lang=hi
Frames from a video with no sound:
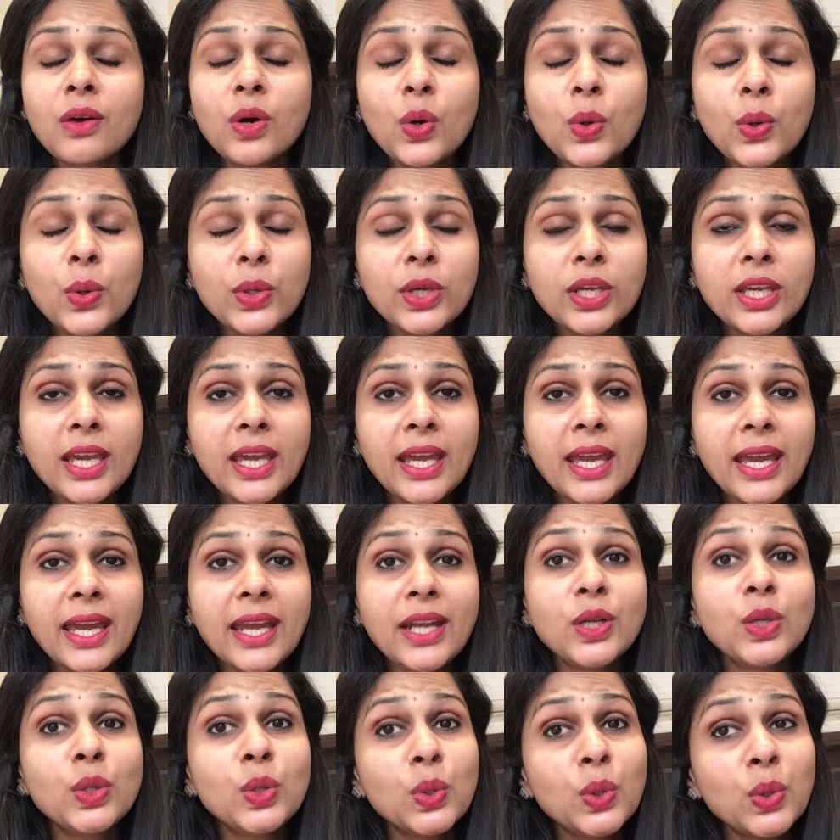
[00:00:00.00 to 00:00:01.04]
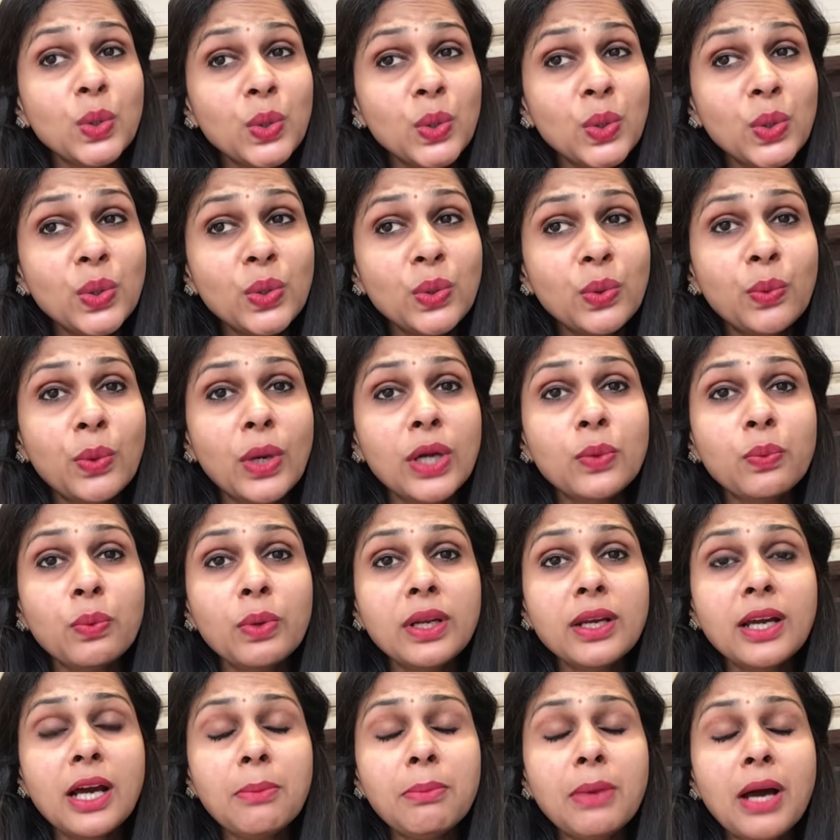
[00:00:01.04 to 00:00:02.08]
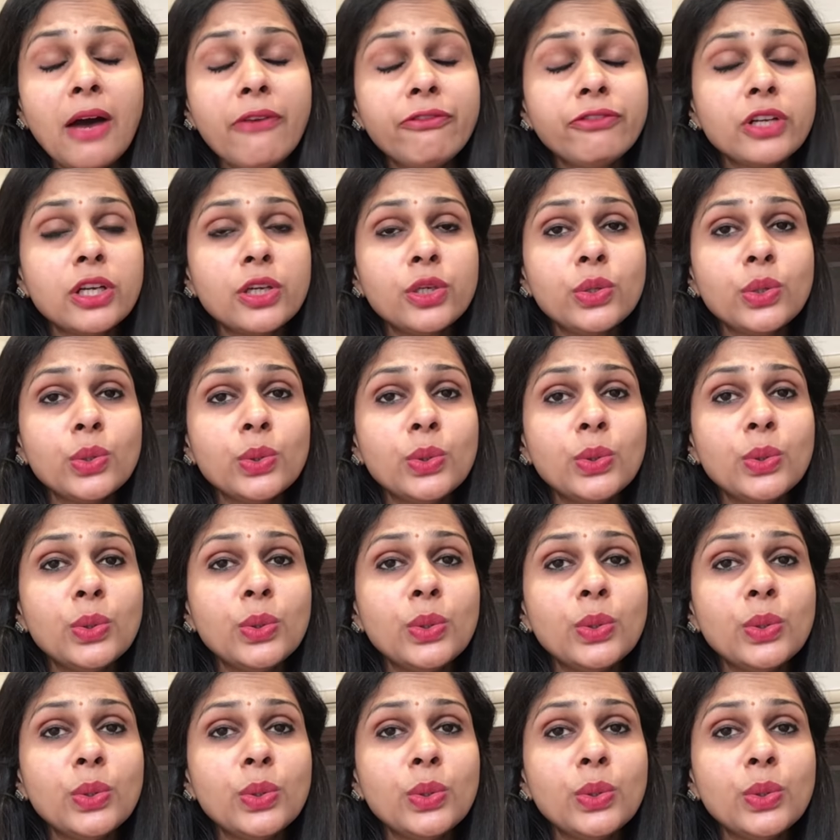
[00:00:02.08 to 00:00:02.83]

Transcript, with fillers: ओके टू व्हाट विल कम आफ्टर टू